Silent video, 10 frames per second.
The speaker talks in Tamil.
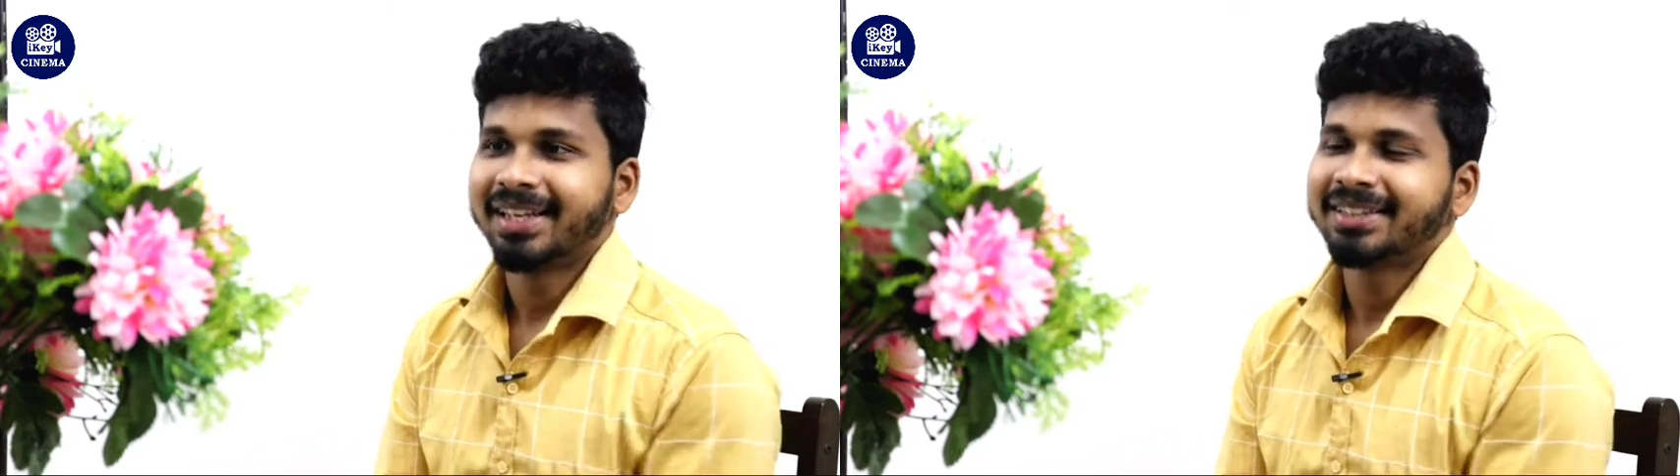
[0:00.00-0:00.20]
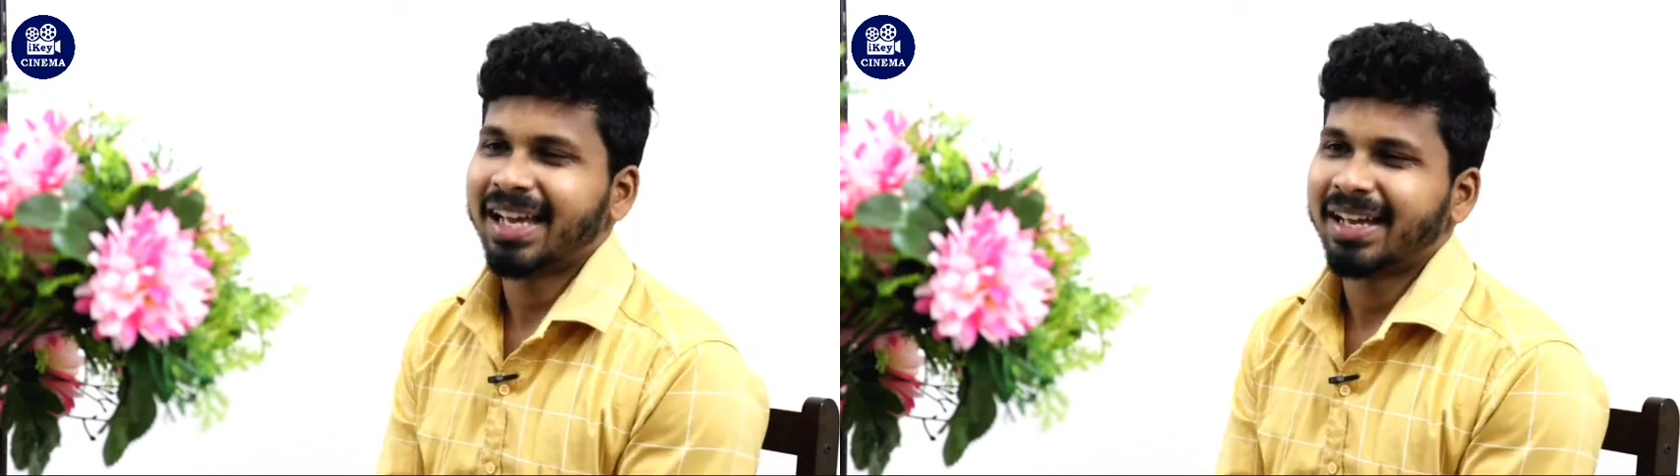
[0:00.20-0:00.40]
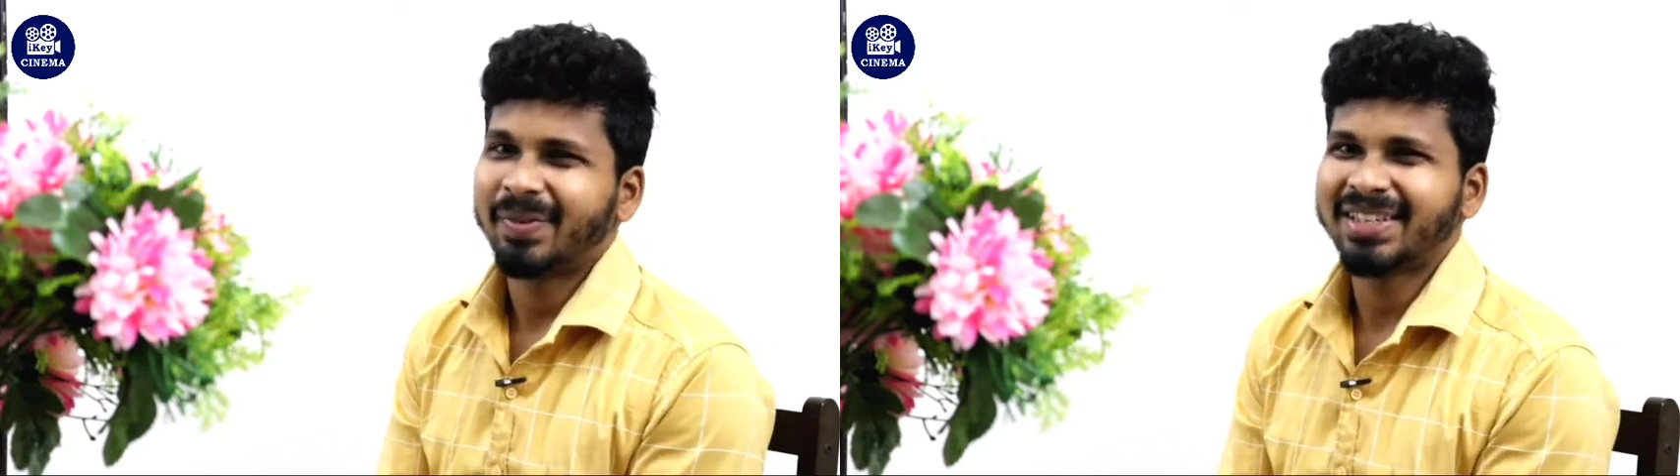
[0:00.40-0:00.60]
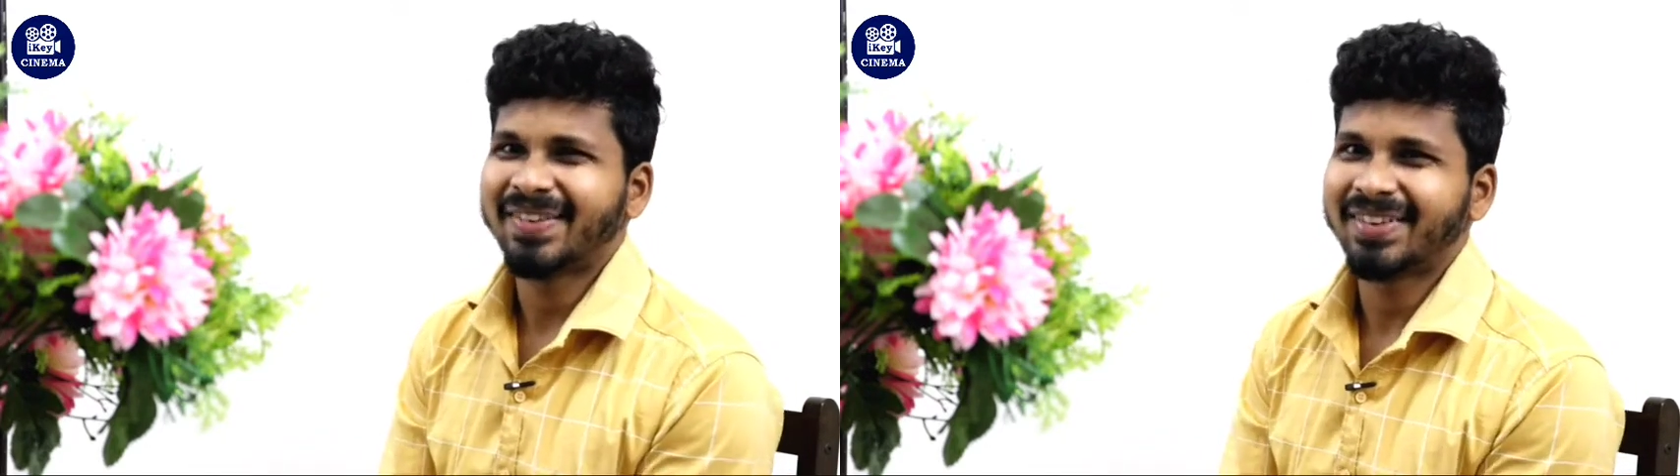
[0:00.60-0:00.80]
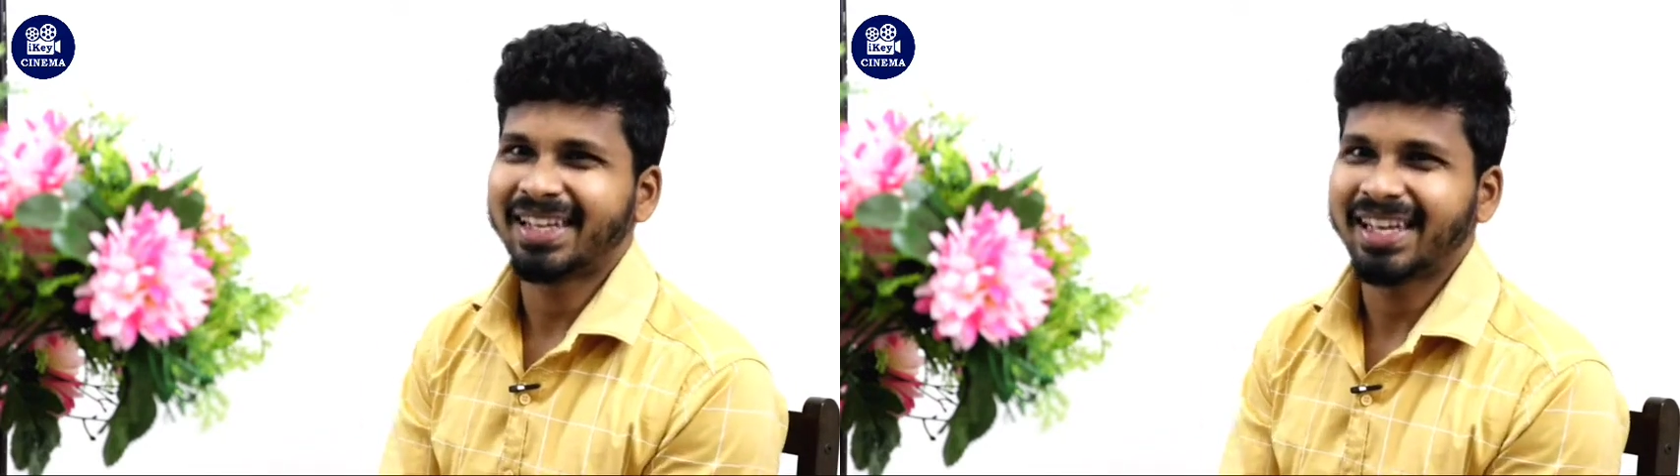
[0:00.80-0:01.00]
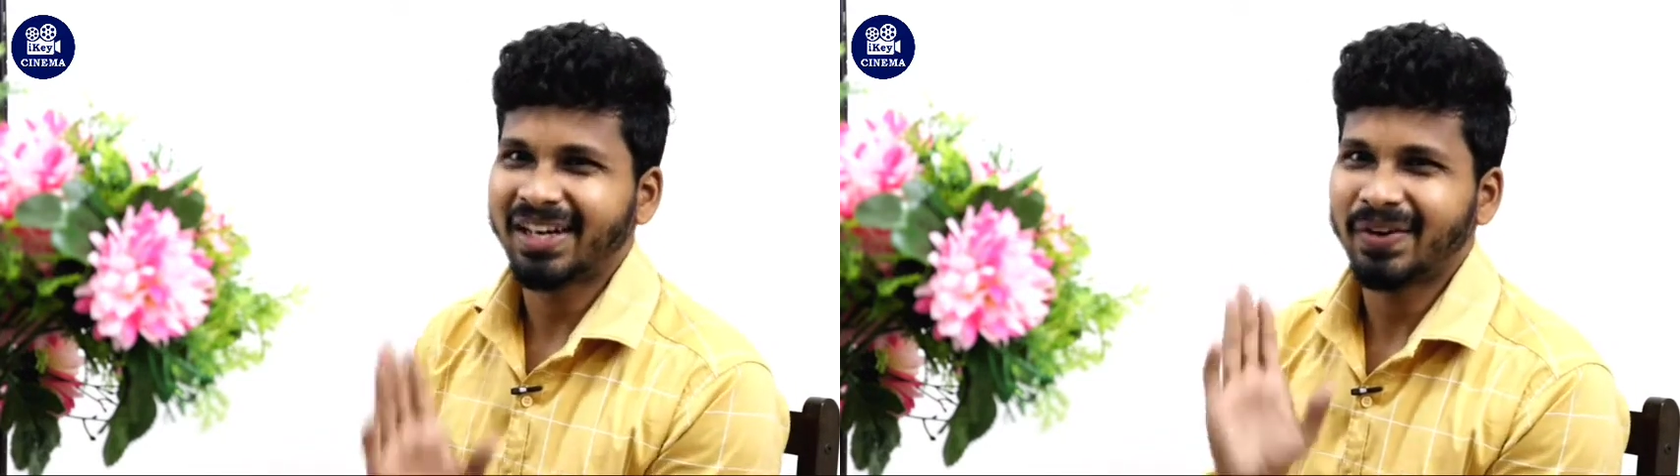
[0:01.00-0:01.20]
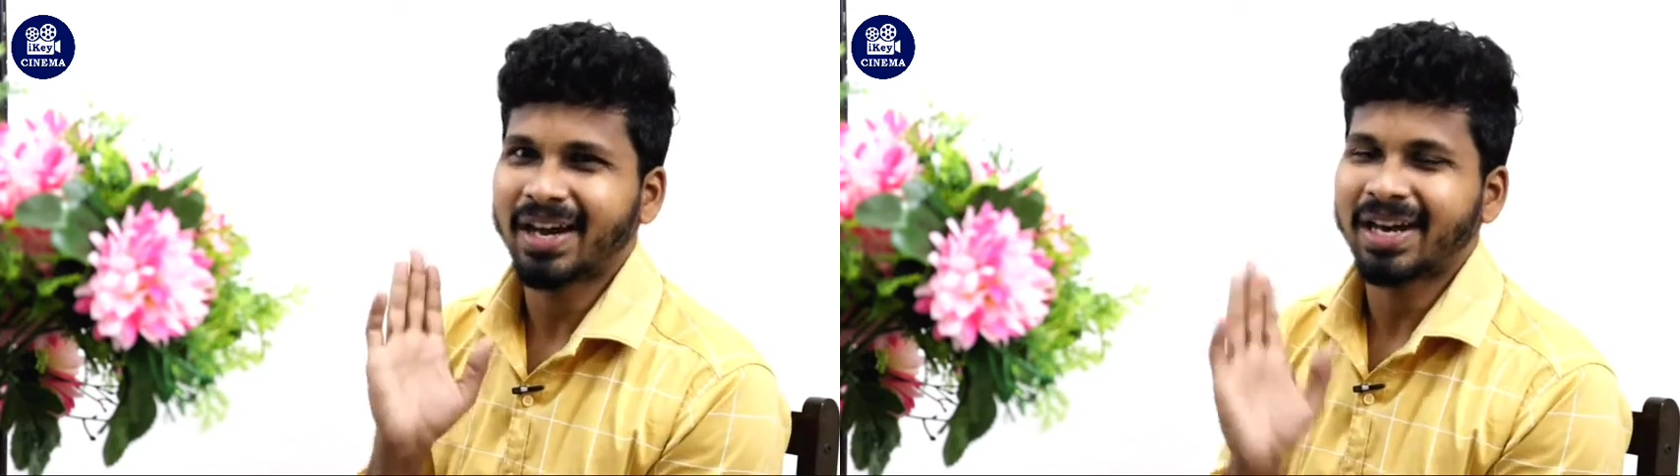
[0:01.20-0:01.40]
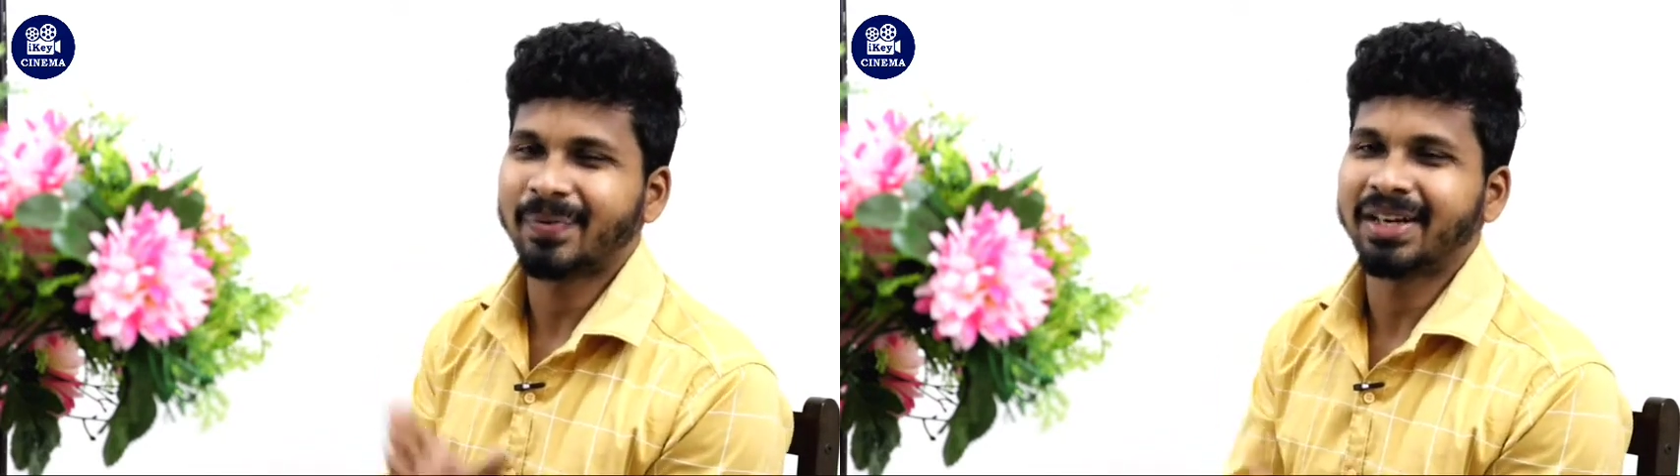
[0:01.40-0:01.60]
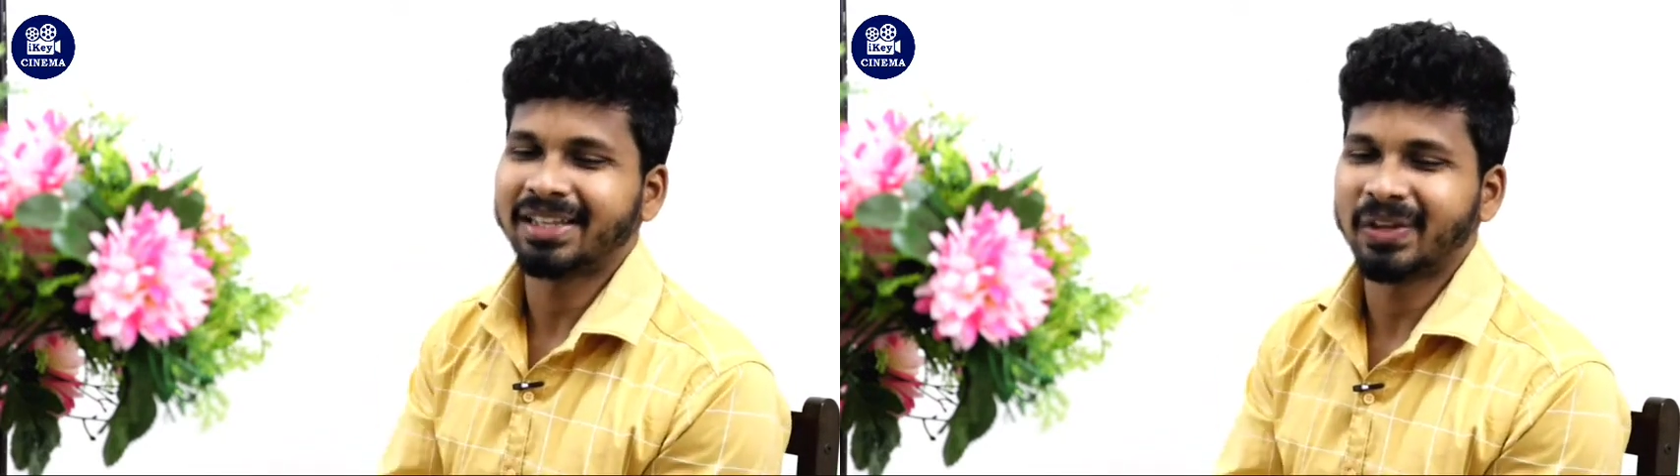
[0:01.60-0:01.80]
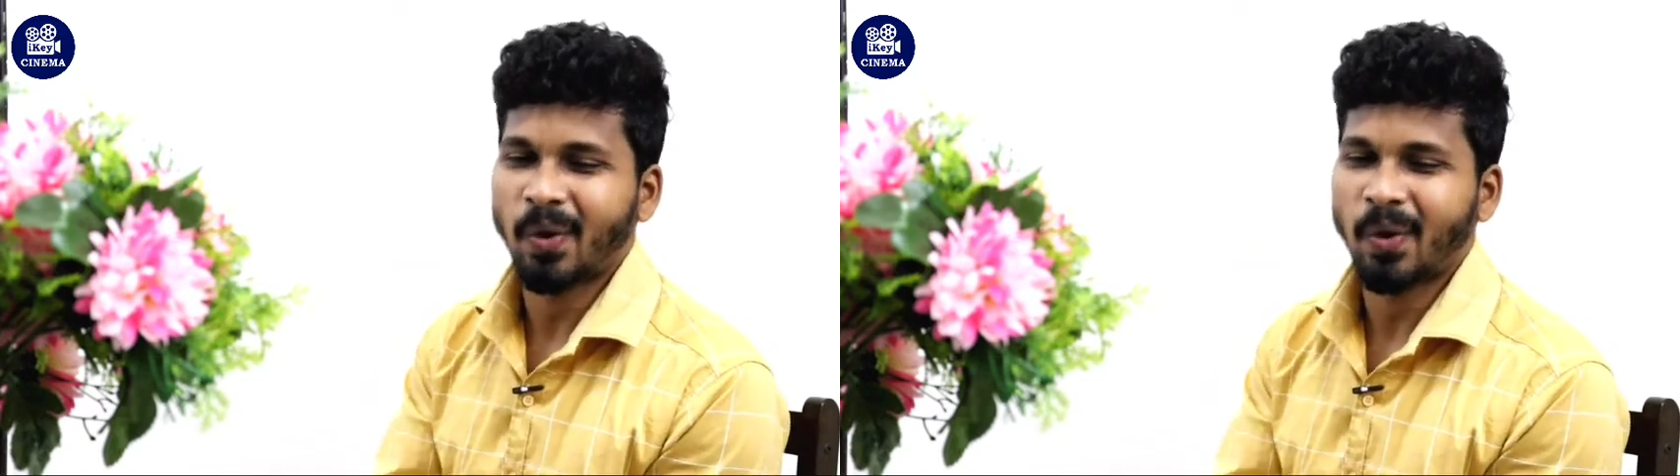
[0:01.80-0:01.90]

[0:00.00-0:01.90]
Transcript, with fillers: சே பேசாமல் அந்த ஹீரோவை கரெக்ட் பண்ணுறதுக்கு இந்த